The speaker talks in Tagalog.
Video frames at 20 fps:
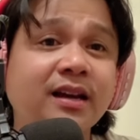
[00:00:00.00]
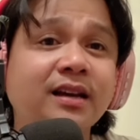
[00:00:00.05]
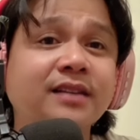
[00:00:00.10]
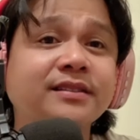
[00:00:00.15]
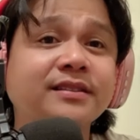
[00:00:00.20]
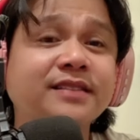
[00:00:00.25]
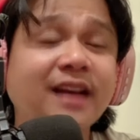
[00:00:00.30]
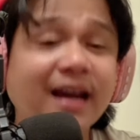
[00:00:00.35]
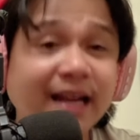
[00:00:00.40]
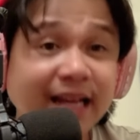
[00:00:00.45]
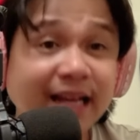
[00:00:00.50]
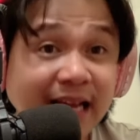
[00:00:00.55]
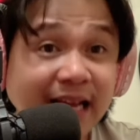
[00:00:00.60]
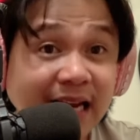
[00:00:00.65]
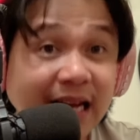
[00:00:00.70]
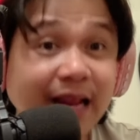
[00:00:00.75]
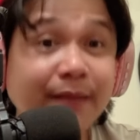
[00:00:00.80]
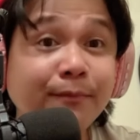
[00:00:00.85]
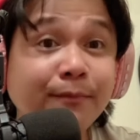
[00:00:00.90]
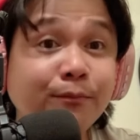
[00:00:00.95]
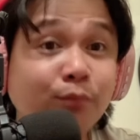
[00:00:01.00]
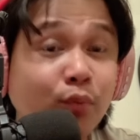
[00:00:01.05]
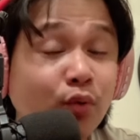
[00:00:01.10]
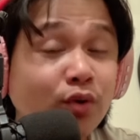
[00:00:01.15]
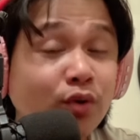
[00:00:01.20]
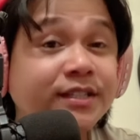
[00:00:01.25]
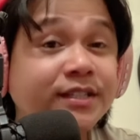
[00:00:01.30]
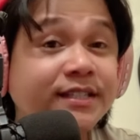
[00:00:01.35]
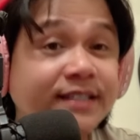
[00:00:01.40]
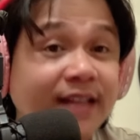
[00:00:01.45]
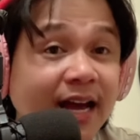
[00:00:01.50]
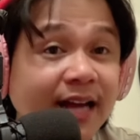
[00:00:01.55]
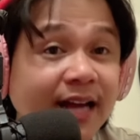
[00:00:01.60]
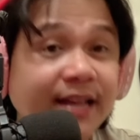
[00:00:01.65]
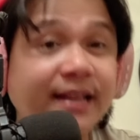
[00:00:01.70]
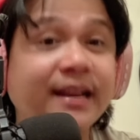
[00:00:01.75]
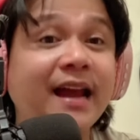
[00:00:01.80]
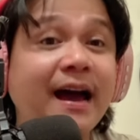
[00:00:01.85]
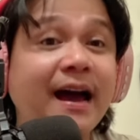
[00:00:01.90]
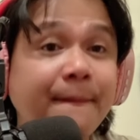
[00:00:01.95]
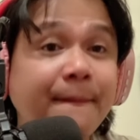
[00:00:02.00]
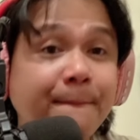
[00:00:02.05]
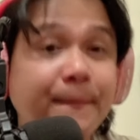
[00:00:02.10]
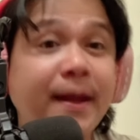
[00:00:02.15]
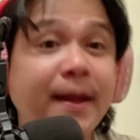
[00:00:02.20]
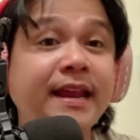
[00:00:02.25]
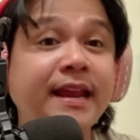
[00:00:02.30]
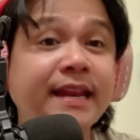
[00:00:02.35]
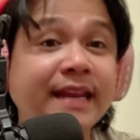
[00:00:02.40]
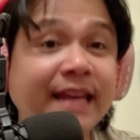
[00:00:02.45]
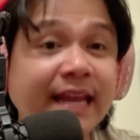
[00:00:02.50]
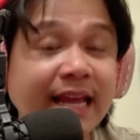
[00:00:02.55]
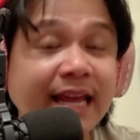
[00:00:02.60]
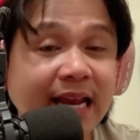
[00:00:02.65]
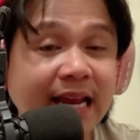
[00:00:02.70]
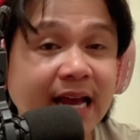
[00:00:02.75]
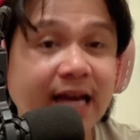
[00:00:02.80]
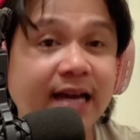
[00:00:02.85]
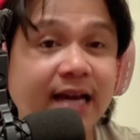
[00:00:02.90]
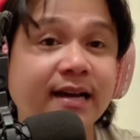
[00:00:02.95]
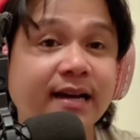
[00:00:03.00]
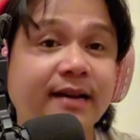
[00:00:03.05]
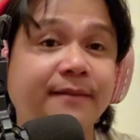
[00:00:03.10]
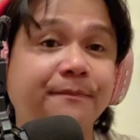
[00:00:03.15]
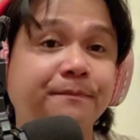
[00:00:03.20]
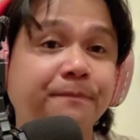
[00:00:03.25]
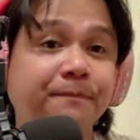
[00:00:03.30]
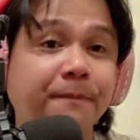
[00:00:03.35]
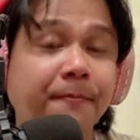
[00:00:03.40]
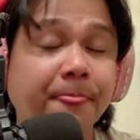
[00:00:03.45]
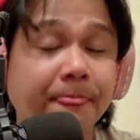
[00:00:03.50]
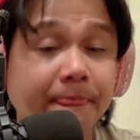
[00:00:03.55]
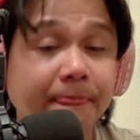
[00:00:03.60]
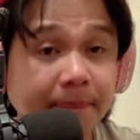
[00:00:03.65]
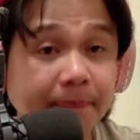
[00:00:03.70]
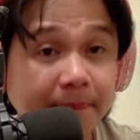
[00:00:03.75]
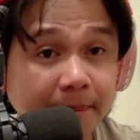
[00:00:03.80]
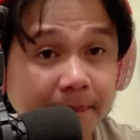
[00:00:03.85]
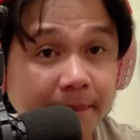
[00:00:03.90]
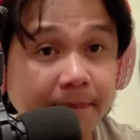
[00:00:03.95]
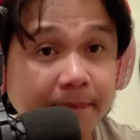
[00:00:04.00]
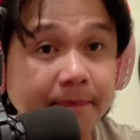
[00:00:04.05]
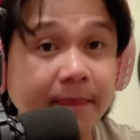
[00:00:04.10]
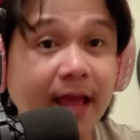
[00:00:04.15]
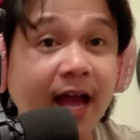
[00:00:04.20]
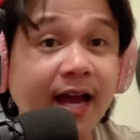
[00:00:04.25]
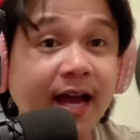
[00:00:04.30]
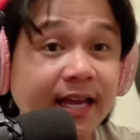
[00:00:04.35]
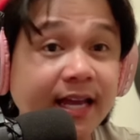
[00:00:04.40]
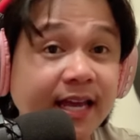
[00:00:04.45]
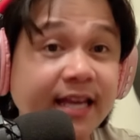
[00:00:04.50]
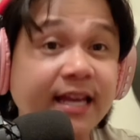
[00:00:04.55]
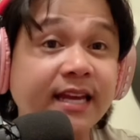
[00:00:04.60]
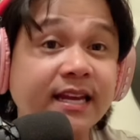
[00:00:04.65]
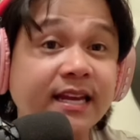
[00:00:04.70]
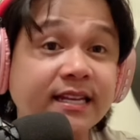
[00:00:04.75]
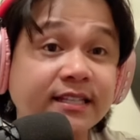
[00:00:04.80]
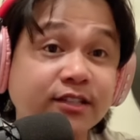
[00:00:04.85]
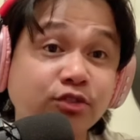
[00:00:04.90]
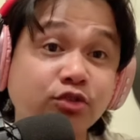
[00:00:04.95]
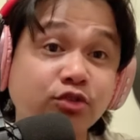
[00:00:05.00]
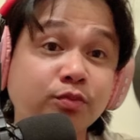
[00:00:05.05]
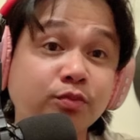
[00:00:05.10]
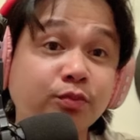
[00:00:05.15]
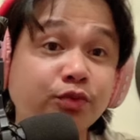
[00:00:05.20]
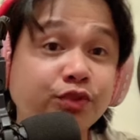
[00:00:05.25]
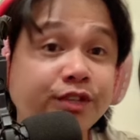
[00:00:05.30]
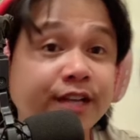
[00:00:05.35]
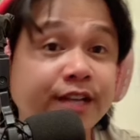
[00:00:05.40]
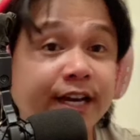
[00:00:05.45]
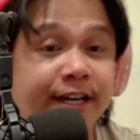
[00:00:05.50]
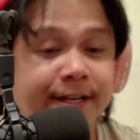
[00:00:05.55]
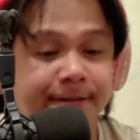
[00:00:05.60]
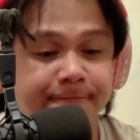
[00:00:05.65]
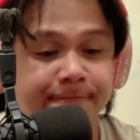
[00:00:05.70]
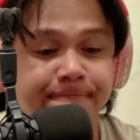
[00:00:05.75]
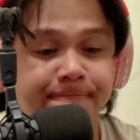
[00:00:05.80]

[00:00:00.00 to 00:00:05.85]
Sariling bulsa ng Maynila ang iginastos po dyan.